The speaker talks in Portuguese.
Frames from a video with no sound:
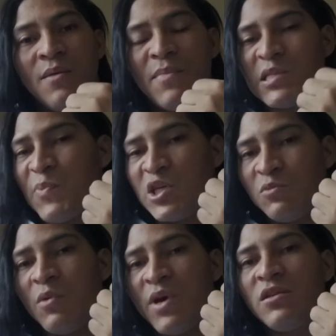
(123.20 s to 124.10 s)
Mas a partir
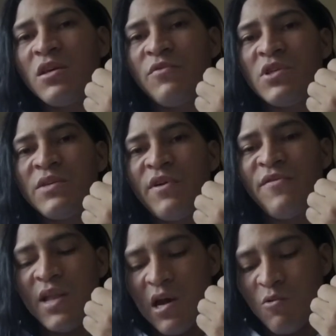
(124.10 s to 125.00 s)
do momento que você vai
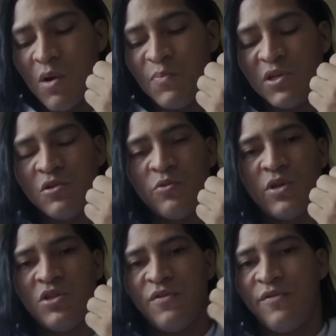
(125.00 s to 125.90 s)
falar com uma pessoa
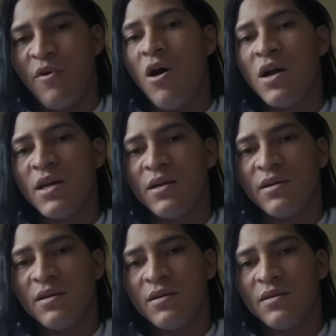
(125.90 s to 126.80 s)
de fora
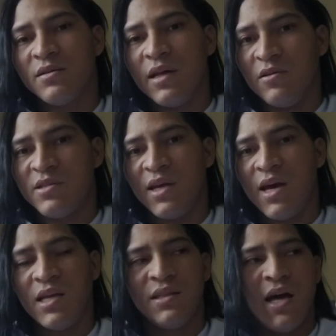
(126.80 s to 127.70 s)
da nossa
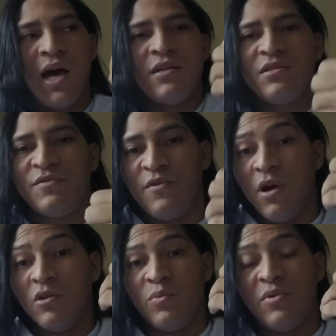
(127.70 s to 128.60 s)
realidade, de
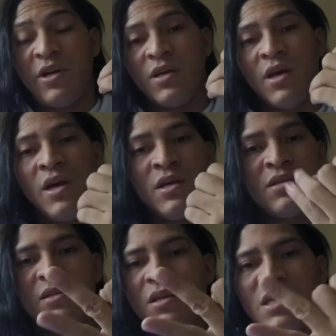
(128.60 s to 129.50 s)
fora do break,
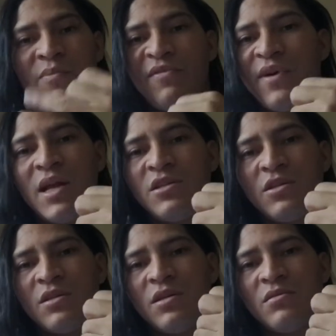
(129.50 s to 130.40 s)
você tem que saber falar
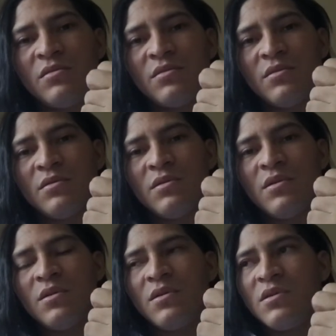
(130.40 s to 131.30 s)
direito.
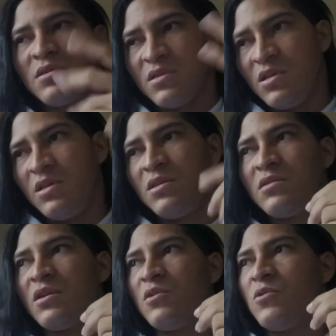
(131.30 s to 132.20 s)
Sim,
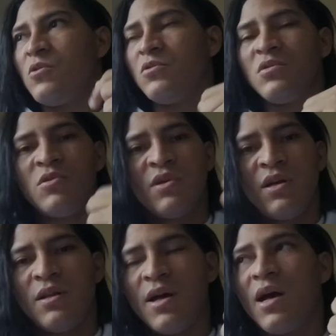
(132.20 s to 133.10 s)
senhor, não sei o que
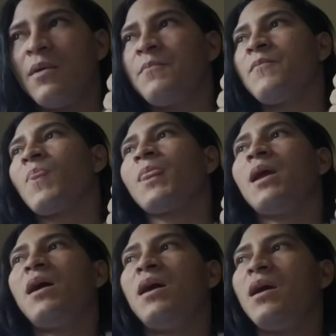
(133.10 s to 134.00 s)
lá.
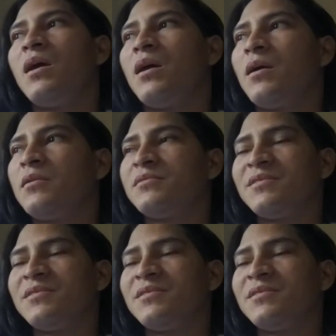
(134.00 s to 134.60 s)
É...